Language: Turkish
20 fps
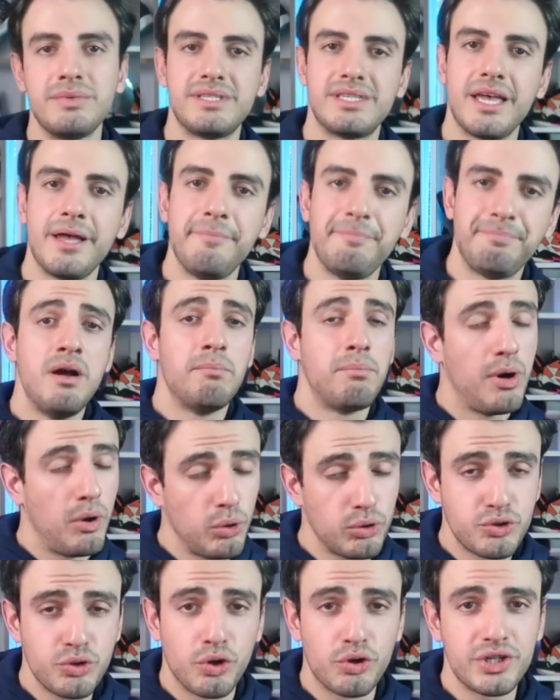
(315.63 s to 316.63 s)
ise
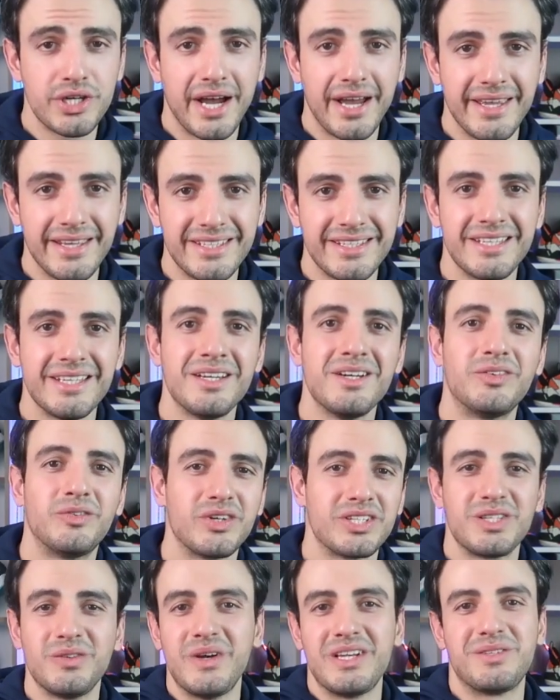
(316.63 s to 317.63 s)
Paul George'a ait
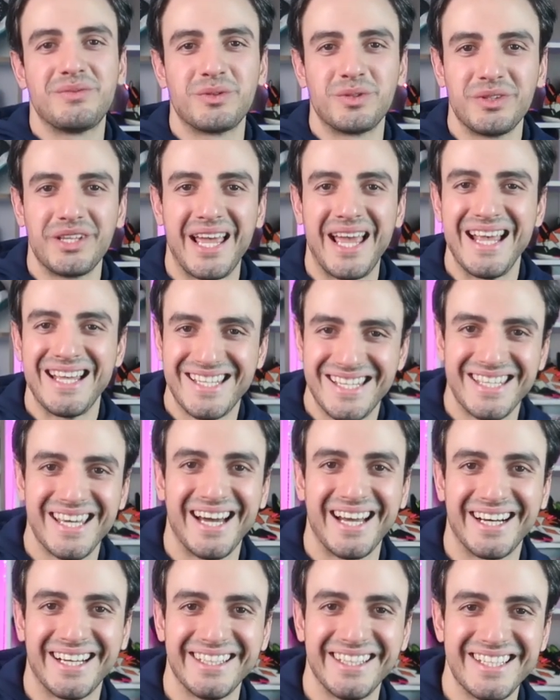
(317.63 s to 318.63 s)
Russell Westbrook'un eski
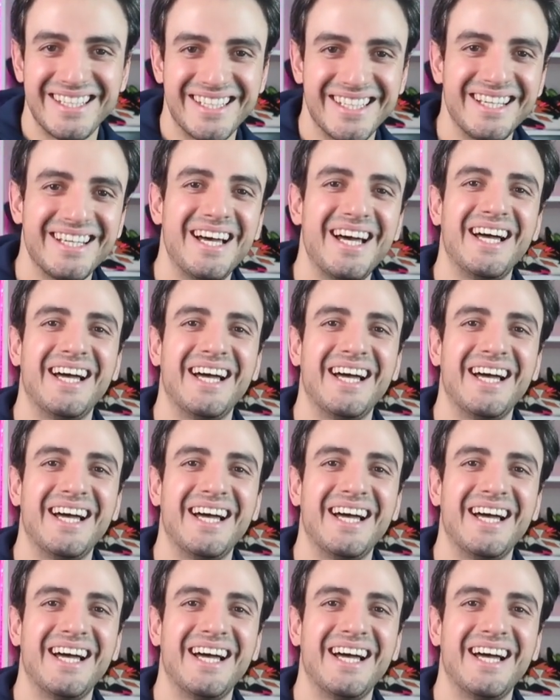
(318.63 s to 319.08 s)
arkadaşı,